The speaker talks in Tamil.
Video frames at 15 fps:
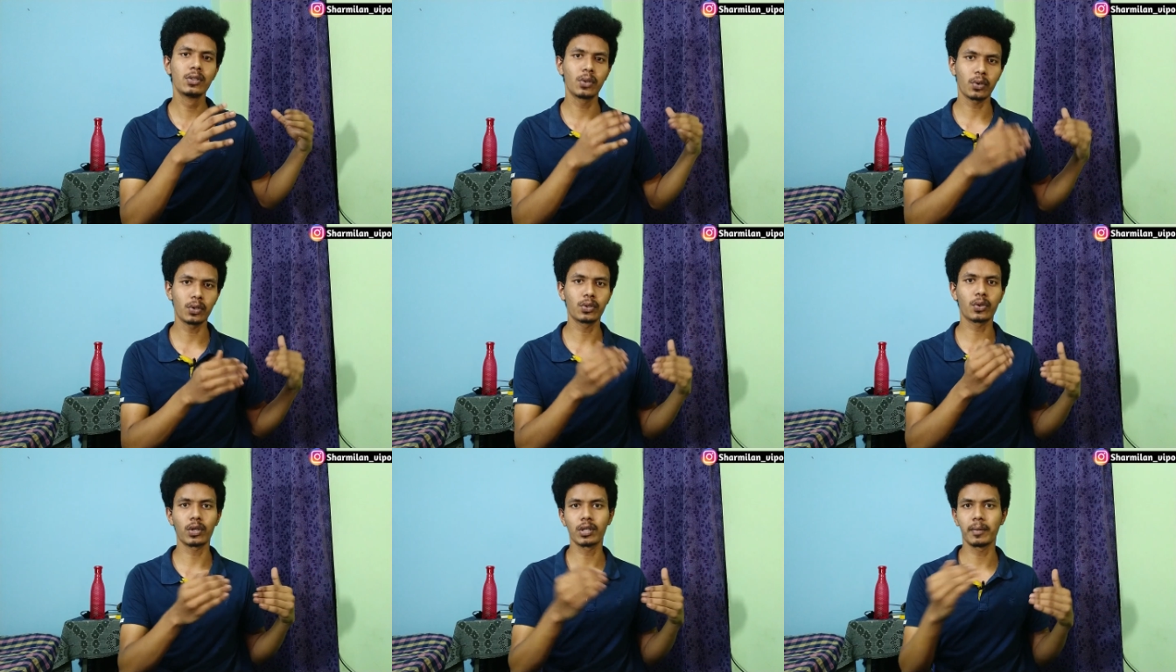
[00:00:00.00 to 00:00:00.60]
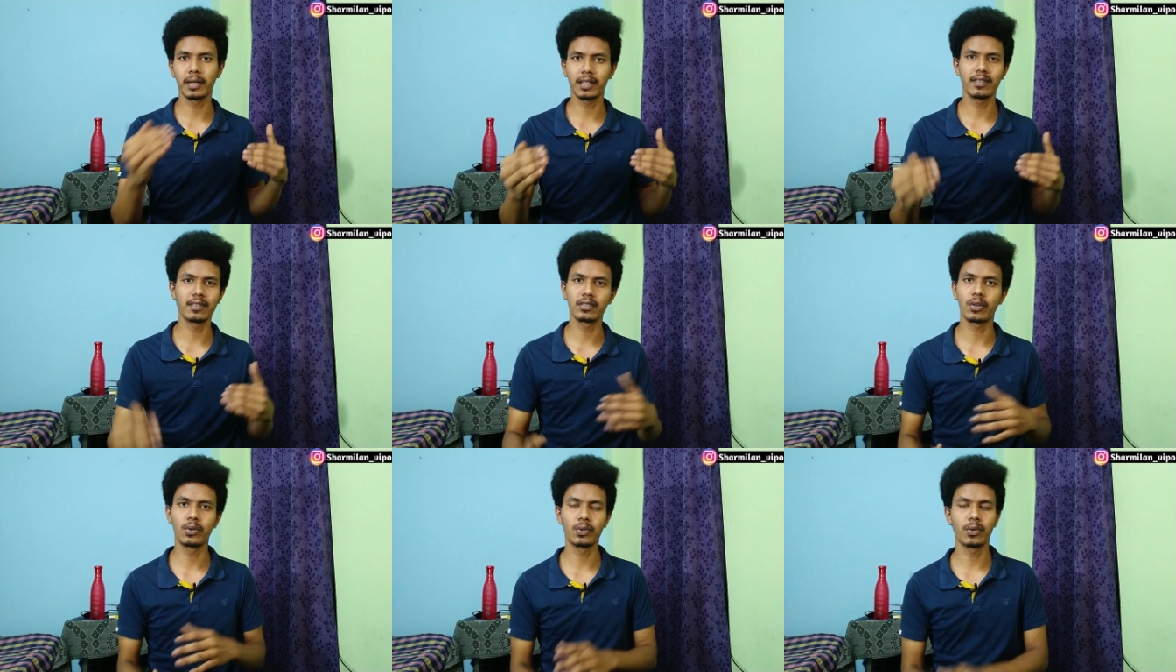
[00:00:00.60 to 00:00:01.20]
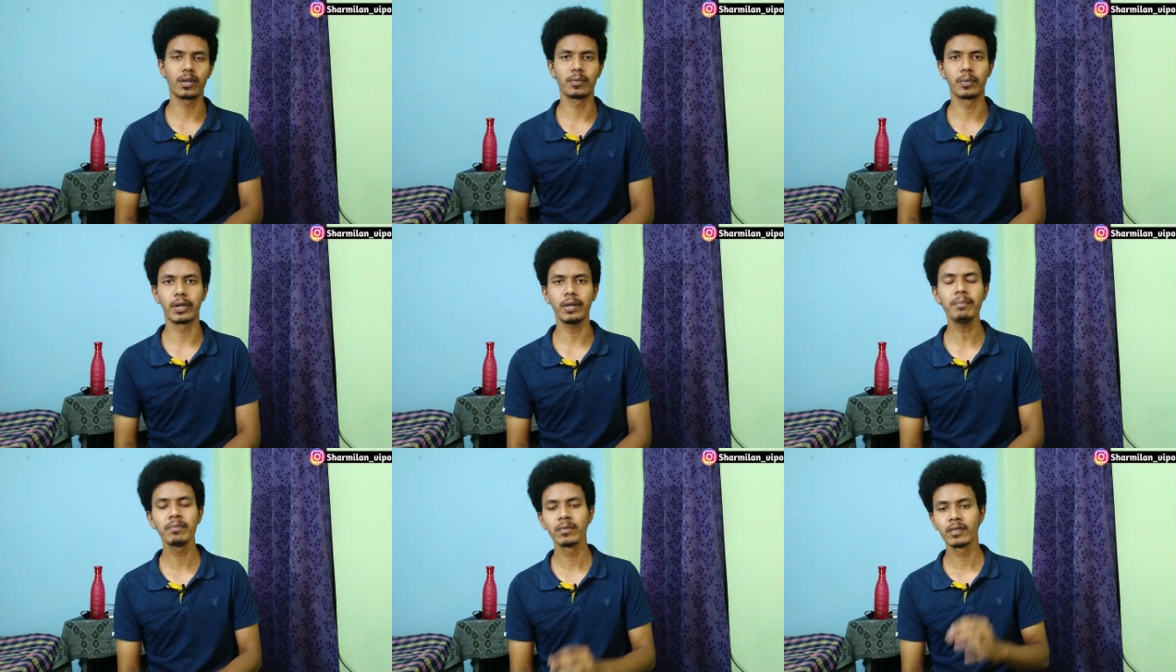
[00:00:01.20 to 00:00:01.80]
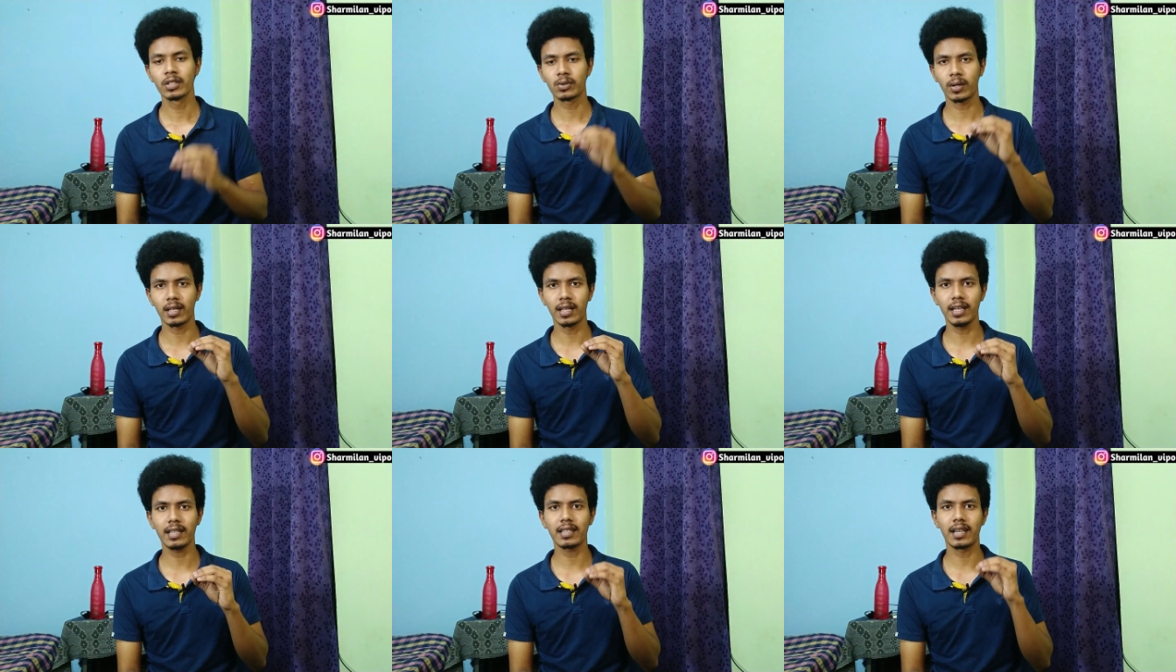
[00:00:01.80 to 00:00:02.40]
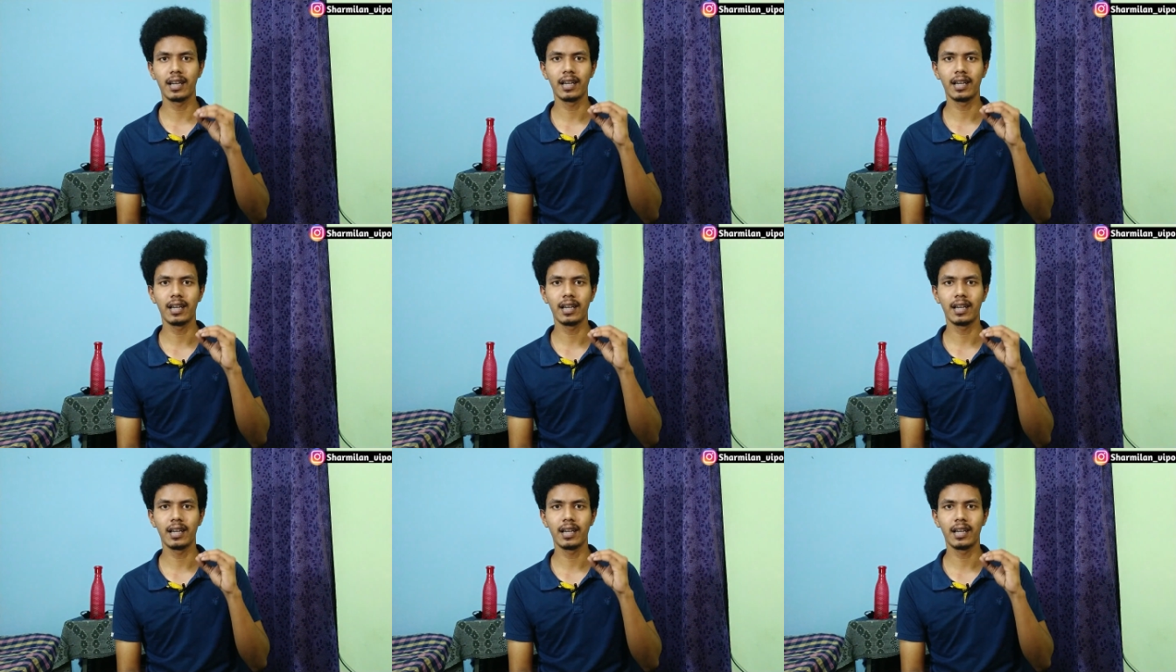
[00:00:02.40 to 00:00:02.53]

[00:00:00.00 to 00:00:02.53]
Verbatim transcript: ஸோ கொஞ்சம் கொஞ்சமாக தான் நாங்கள் கொண்டு வர முடியும் ஸோ அதனால்